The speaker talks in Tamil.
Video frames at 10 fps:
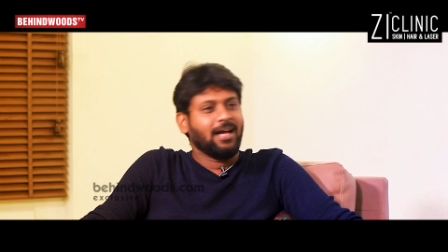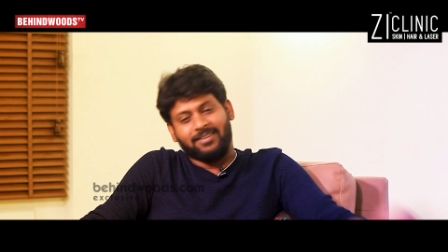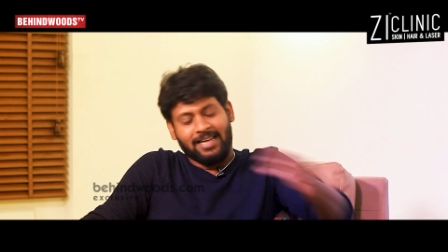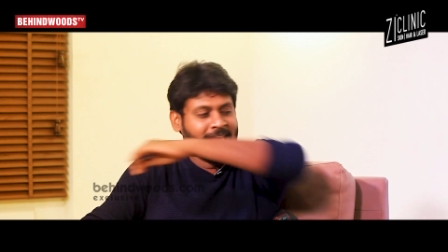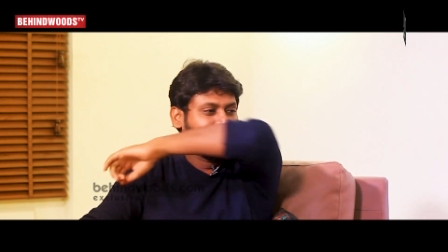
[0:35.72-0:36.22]

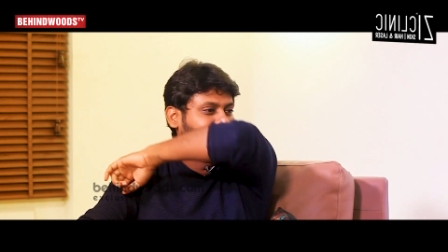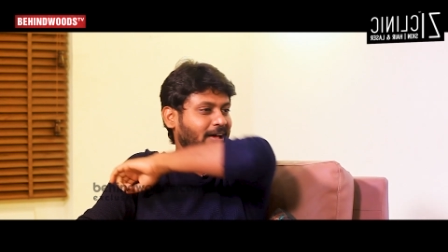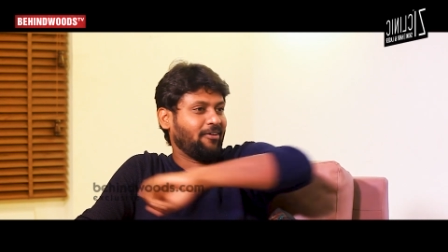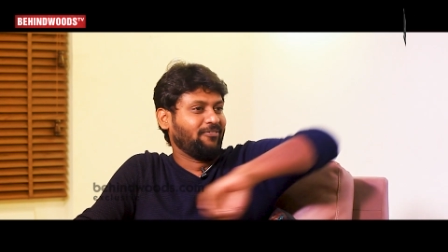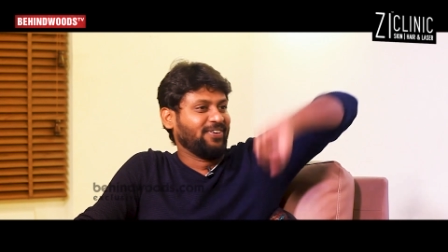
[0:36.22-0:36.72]
அப்படியே
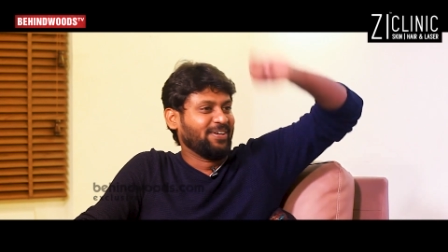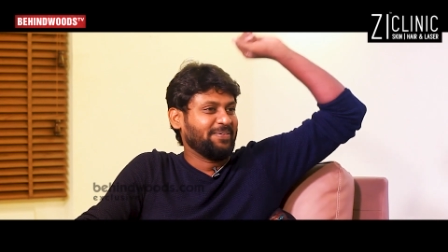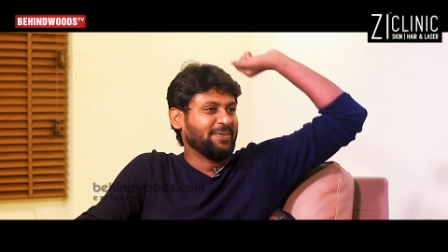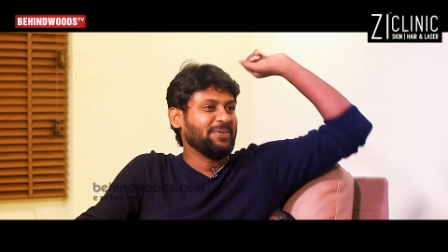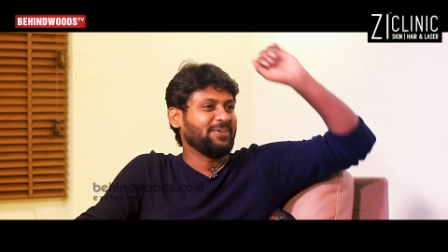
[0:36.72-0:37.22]
நான் அப்படி
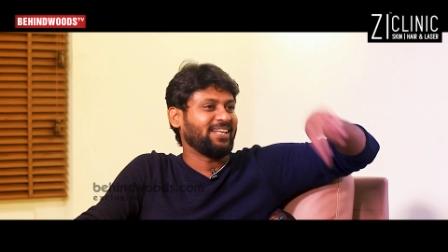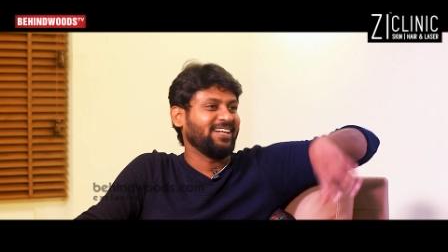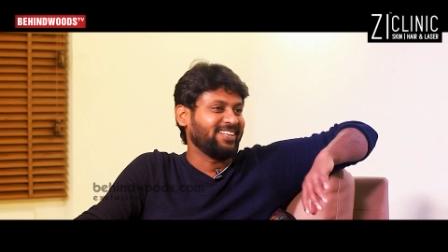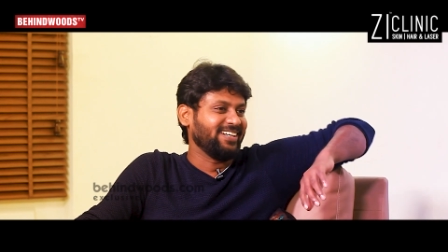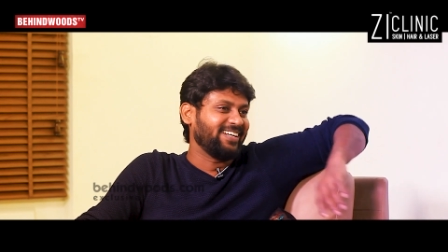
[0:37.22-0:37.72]
அப்படின்னு ஒரு
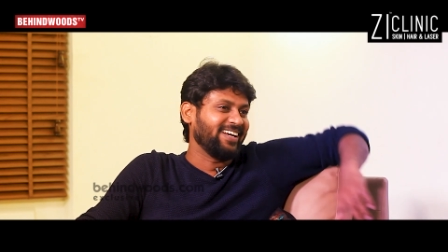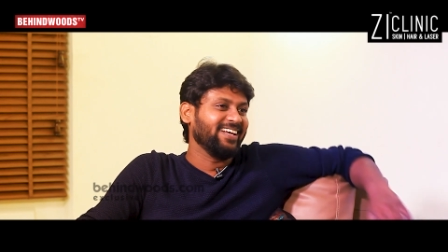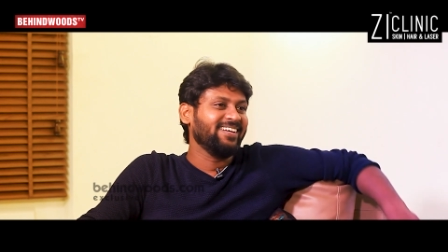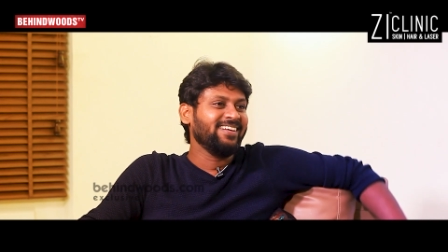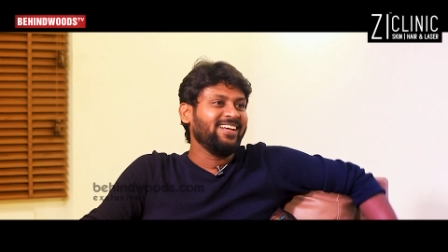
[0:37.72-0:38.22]
தள்ளி
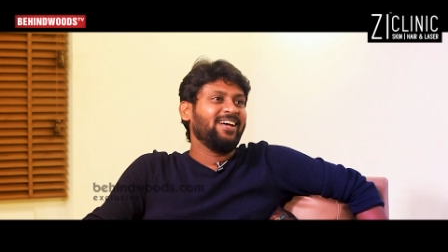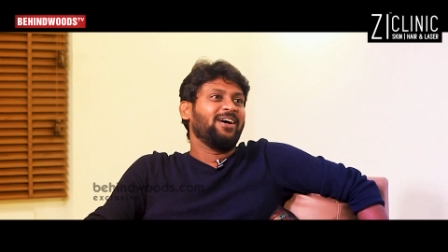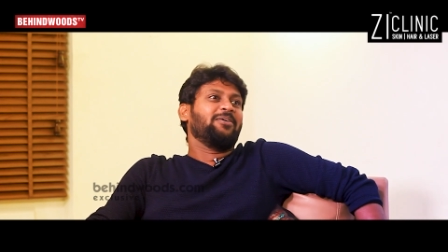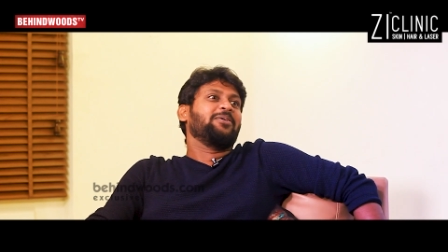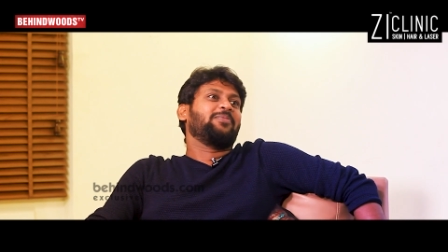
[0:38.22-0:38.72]
தள்ளிட்டாங்க
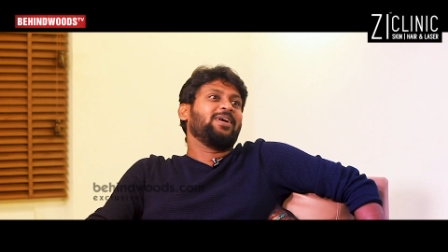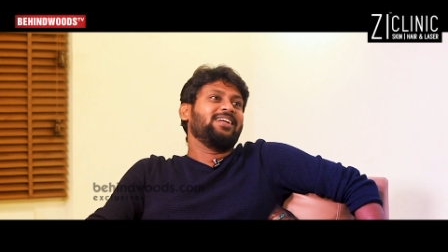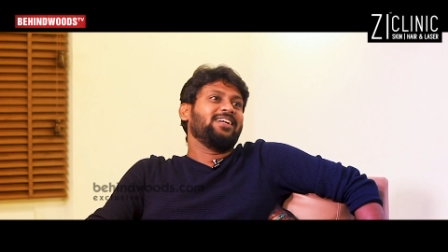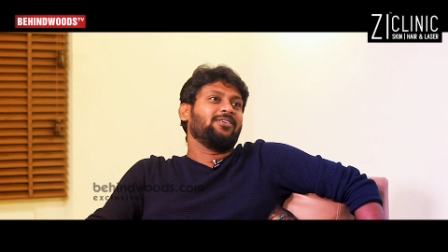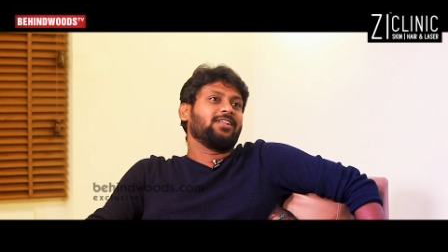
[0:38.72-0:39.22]
அப்படி
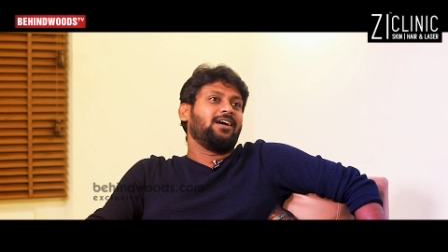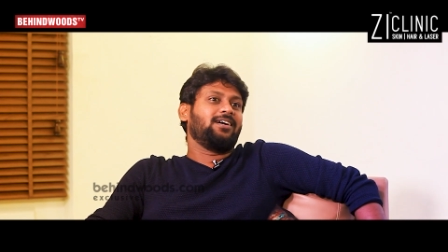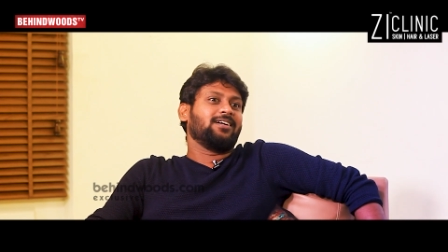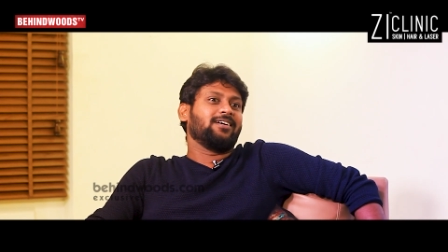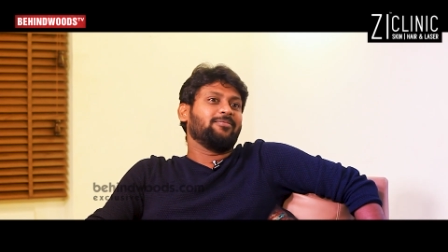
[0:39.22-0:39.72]
போய்
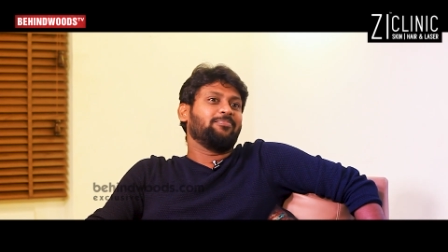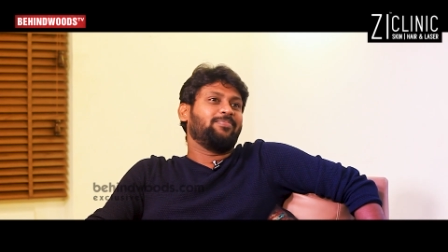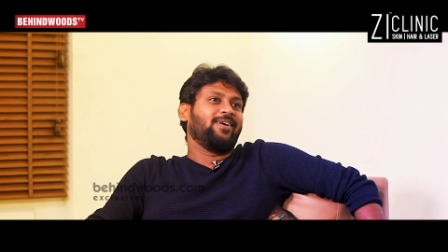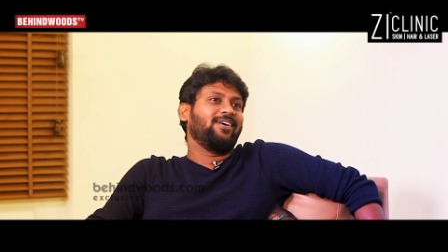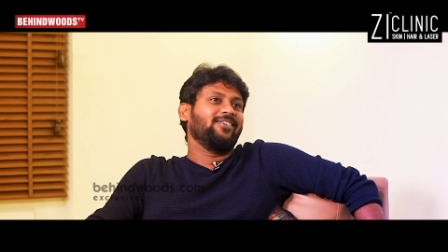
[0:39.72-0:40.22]
நின்னவதான்
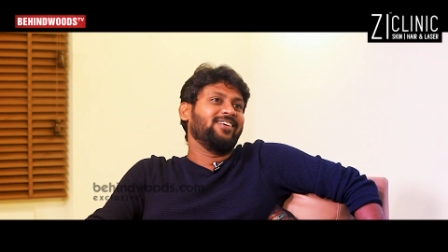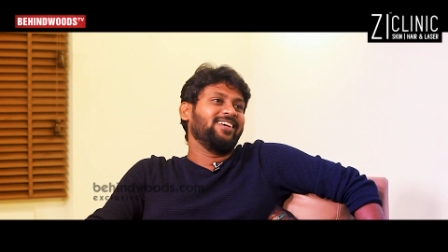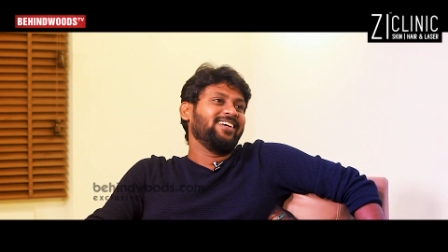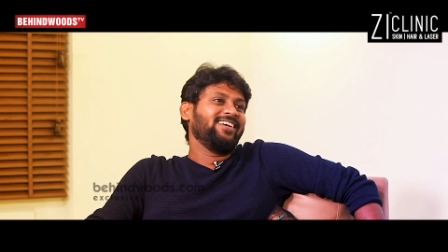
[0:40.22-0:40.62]
பாவி